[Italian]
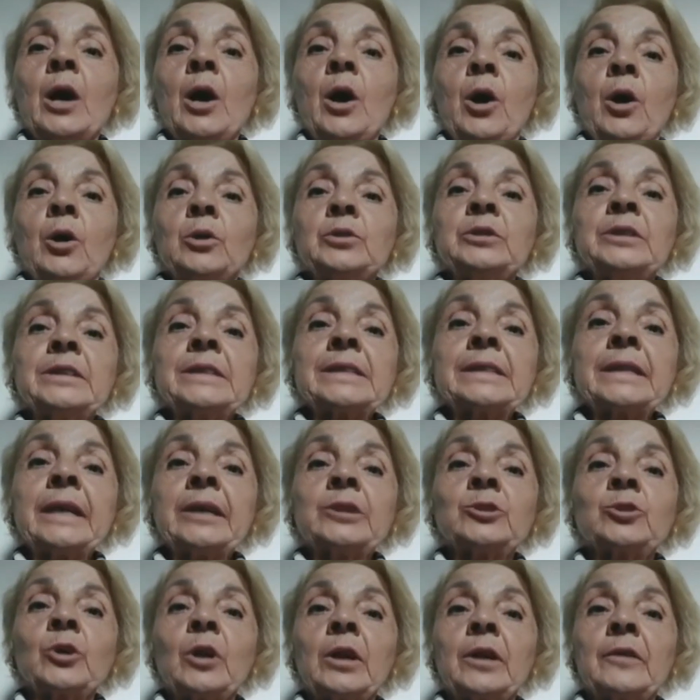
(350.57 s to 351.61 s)
Ho
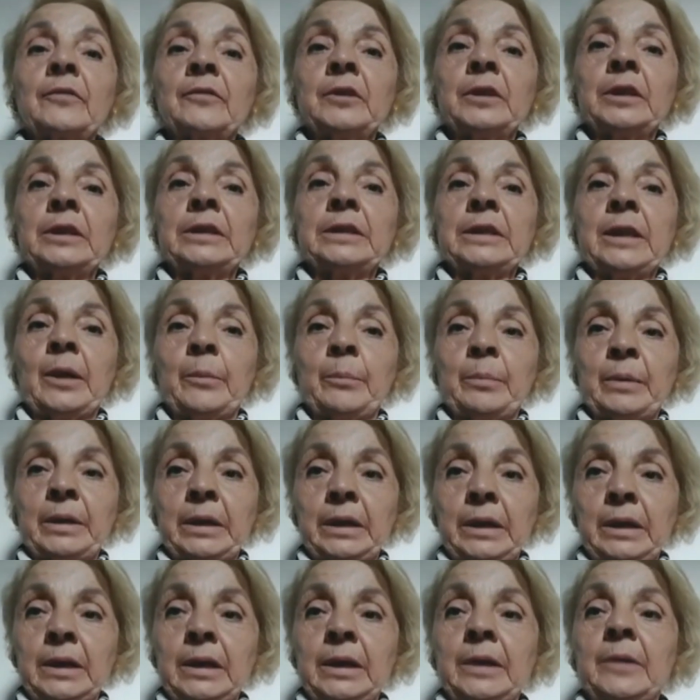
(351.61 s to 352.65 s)
disdetto alla fine di
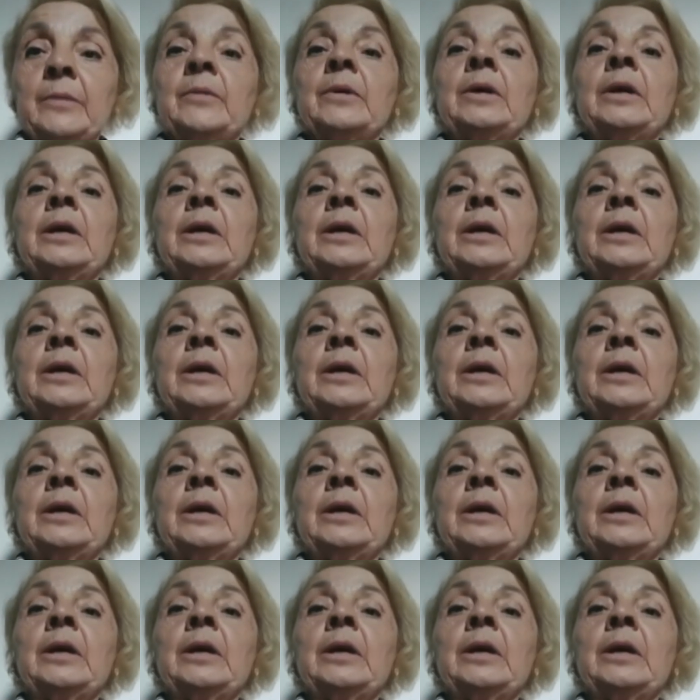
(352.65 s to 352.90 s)
aprile.